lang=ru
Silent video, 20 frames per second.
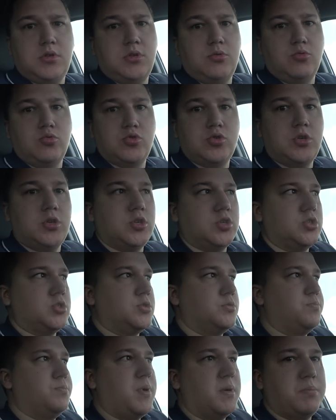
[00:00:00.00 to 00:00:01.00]
девушка
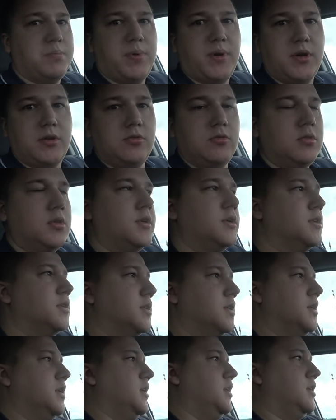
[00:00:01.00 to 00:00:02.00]
аж подпрыгнула.
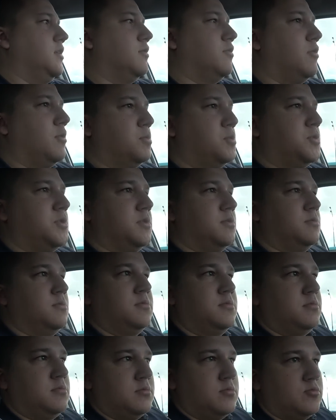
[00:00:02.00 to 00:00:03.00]
В
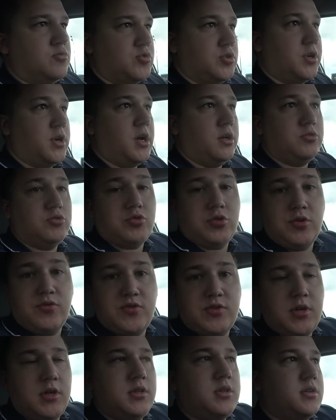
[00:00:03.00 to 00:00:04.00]
общем, уже радует, что не
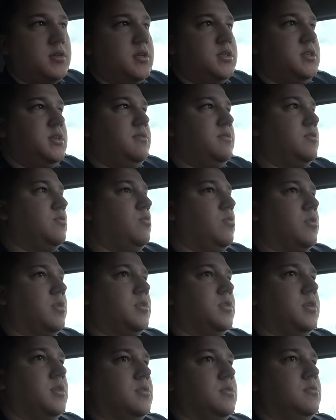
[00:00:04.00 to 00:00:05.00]
центр, на север
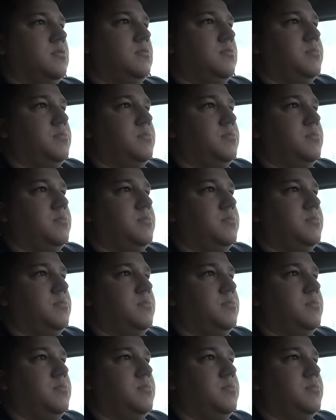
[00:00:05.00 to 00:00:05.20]
города.